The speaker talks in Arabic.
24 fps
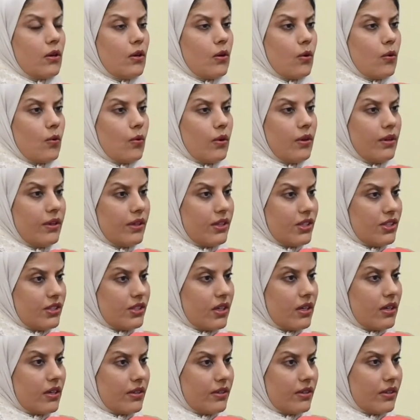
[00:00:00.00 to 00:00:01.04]
وعندي
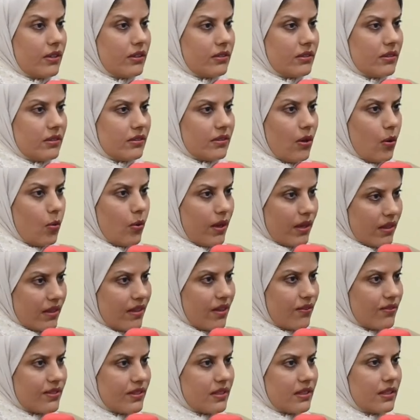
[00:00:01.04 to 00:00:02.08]
شهادات طورت
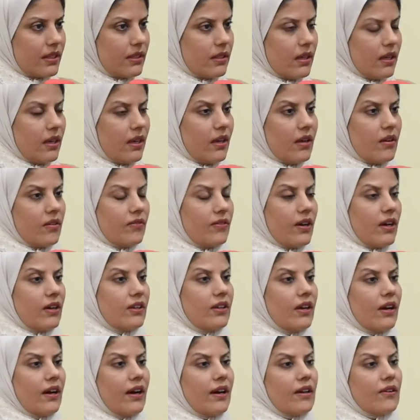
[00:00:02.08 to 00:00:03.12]
نفسي
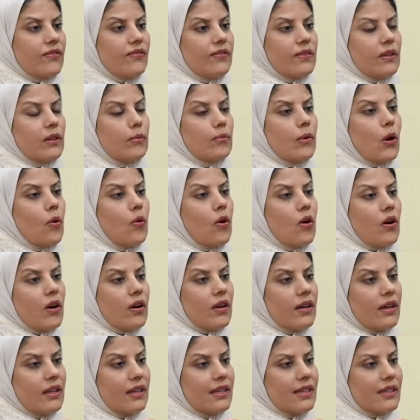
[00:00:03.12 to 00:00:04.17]
فانا اعرف
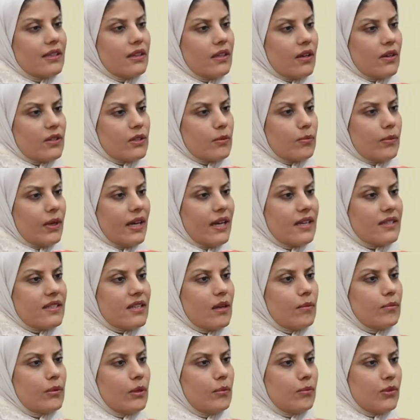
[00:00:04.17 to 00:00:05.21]
المواقع اللي تناسبه
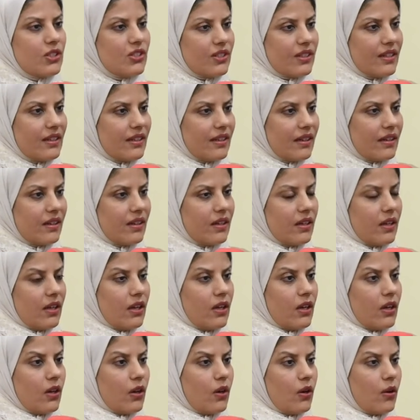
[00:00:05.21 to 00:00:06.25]
حسب المشكله
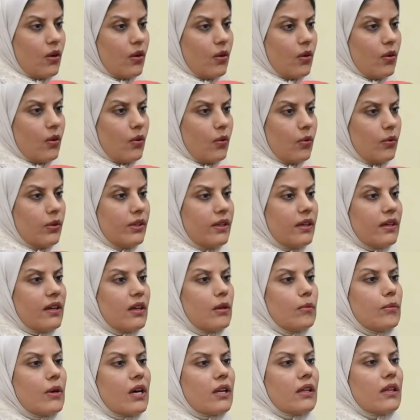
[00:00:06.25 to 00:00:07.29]
ويجيك
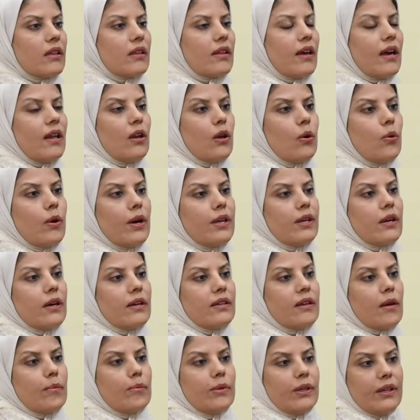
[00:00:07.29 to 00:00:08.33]
المريض هل هو يا
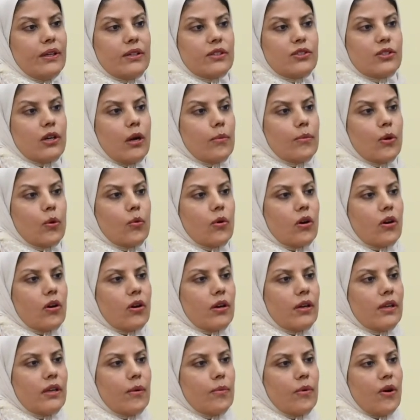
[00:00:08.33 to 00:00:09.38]
يبي حجامه
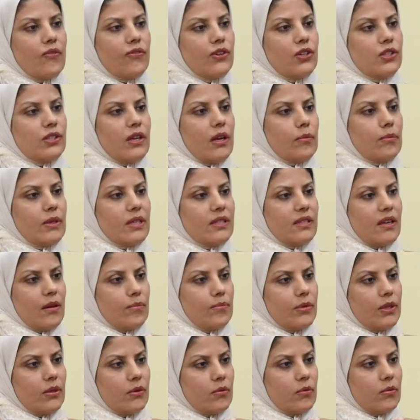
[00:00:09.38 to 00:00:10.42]
وقائيه ما في شيء بس
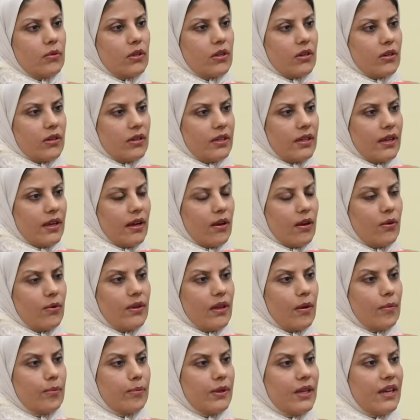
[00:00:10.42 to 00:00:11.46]
يبي وقايه او
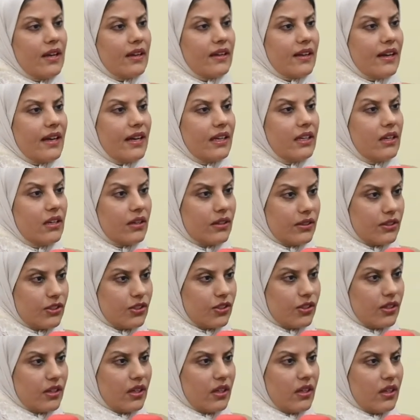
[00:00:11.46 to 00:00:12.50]
يبيها كعلاج